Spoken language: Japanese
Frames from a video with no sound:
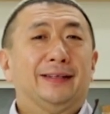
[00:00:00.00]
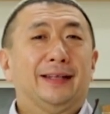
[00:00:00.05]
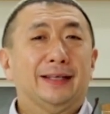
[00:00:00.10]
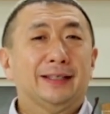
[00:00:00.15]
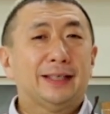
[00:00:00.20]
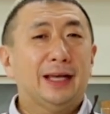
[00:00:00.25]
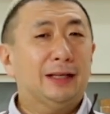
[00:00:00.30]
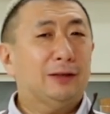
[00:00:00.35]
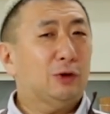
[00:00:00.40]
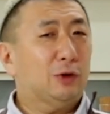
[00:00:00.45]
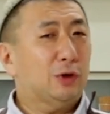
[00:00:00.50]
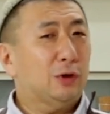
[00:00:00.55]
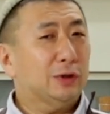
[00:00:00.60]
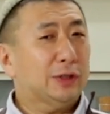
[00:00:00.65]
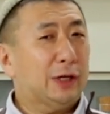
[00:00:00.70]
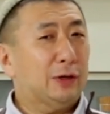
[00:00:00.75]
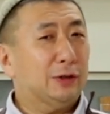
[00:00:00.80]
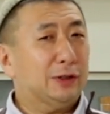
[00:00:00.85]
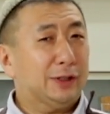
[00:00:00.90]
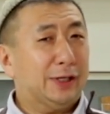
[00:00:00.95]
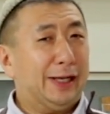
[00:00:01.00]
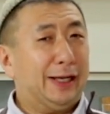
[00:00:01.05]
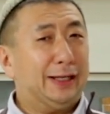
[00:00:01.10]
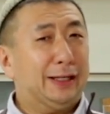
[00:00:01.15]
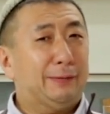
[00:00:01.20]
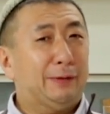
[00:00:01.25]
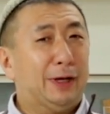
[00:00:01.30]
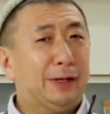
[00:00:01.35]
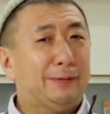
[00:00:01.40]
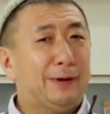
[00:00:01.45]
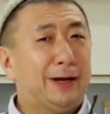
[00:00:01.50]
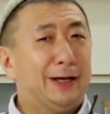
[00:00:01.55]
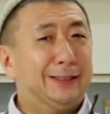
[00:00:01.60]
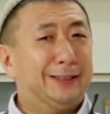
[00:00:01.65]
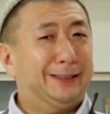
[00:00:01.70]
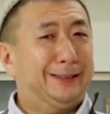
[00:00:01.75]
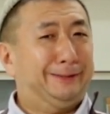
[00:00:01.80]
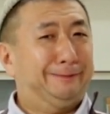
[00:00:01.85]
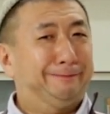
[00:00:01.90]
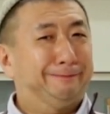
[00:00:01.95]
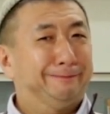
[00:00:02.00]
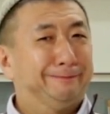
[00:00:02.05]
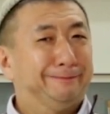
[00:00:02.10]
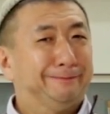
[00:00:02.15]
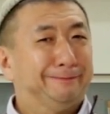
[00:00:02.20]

デザート餃子の作り方もあります